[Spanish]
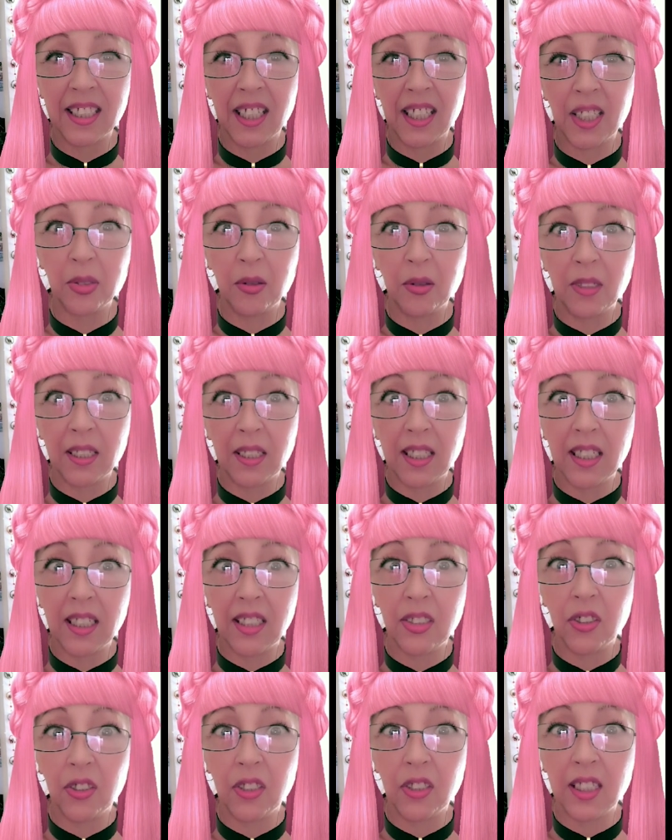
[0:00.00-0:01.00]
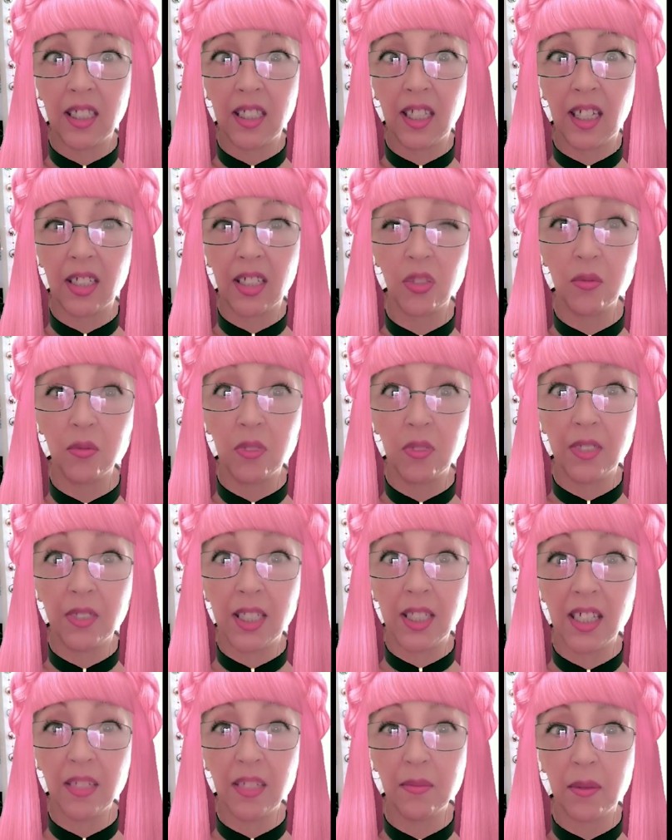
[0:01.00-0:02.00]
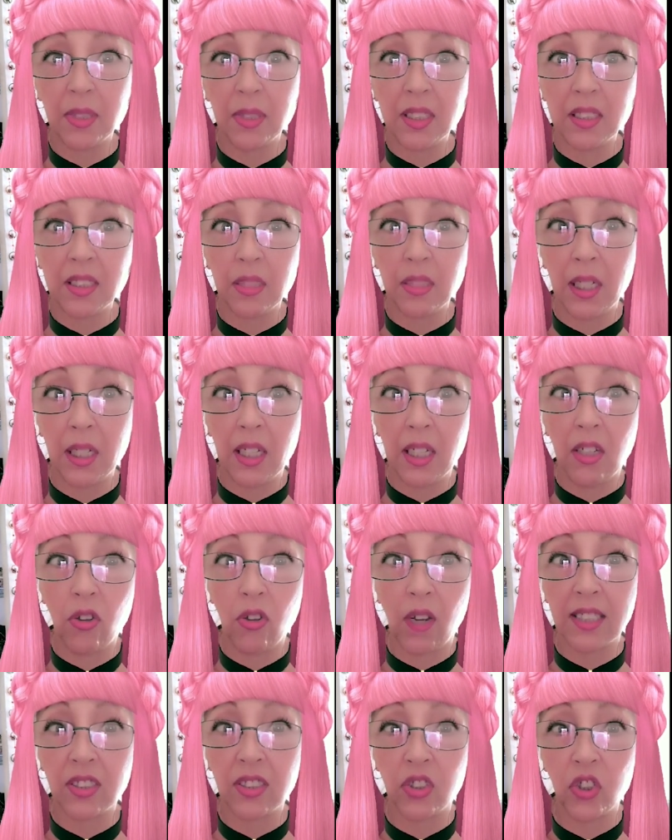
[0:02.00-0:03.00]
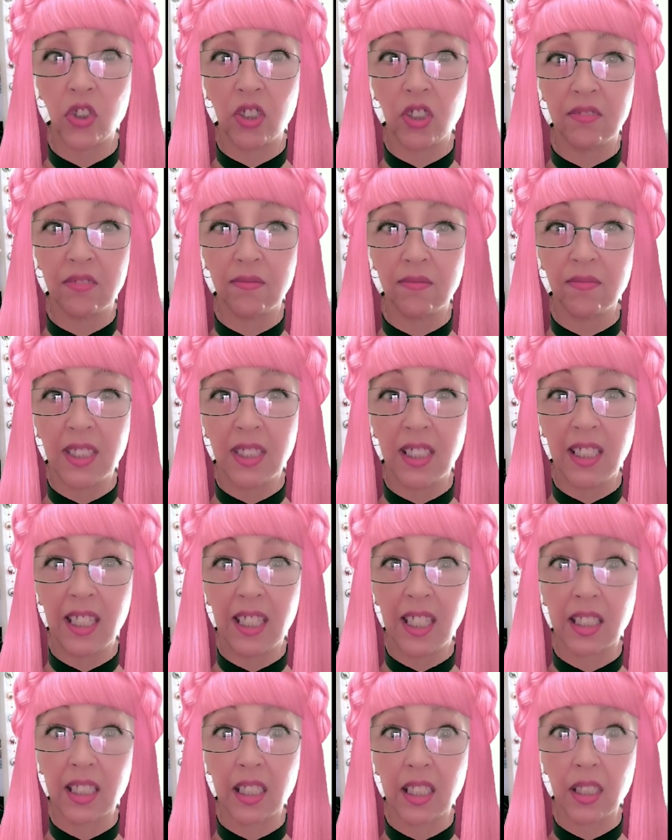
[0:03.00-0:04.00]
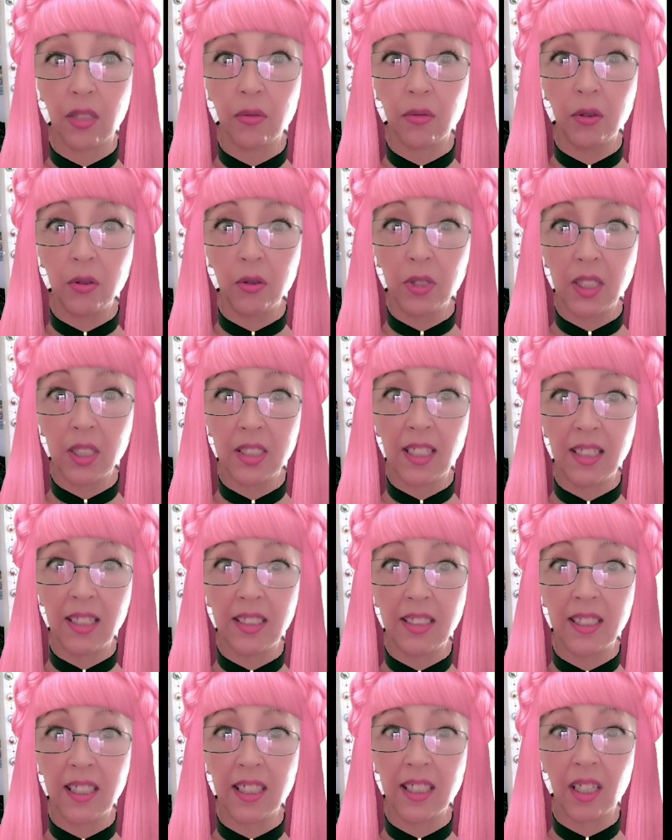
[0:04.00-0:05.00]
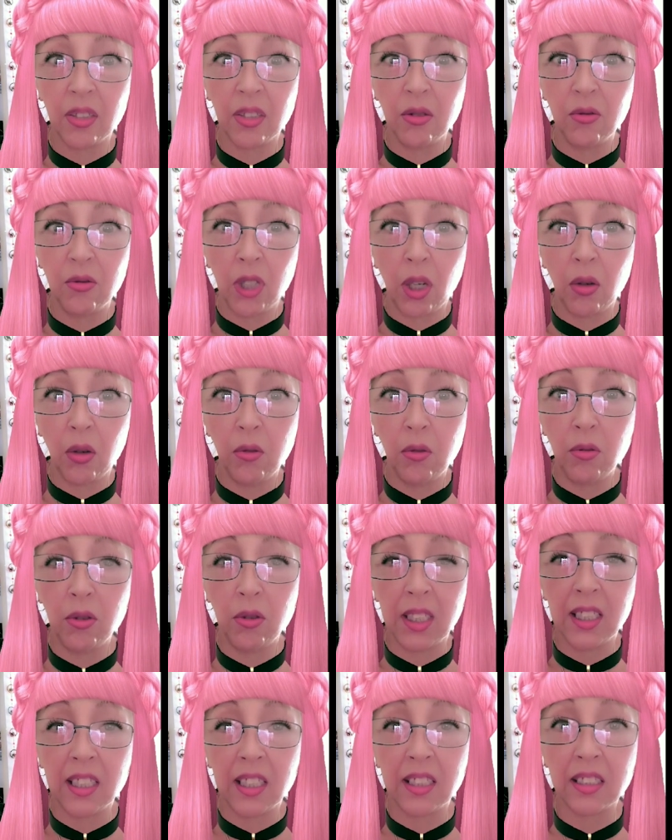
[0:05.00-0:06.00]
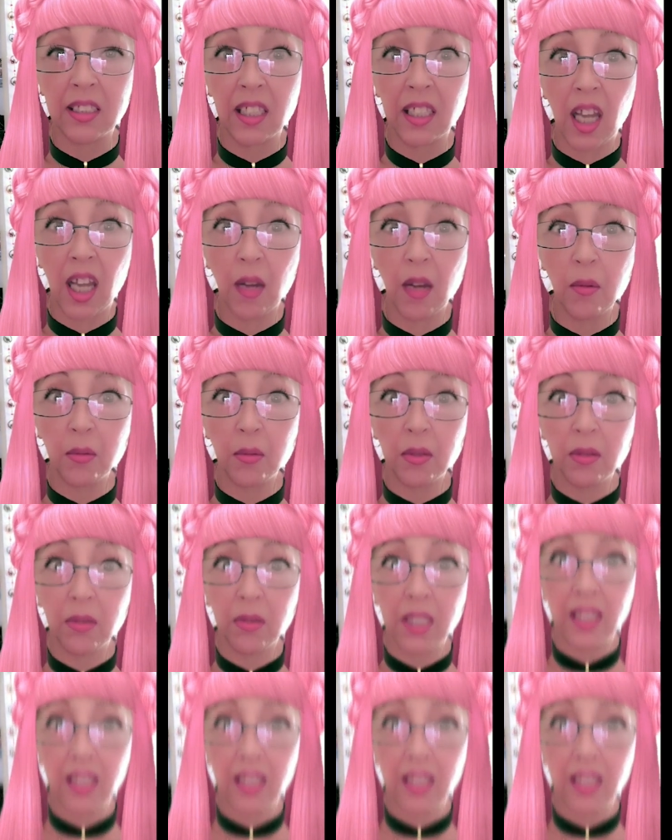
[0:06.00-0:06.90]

un re lindo día. Como verás, me vestí para la ocasión. Que disfrutes el día junto a Juli. Te amo, mi vida,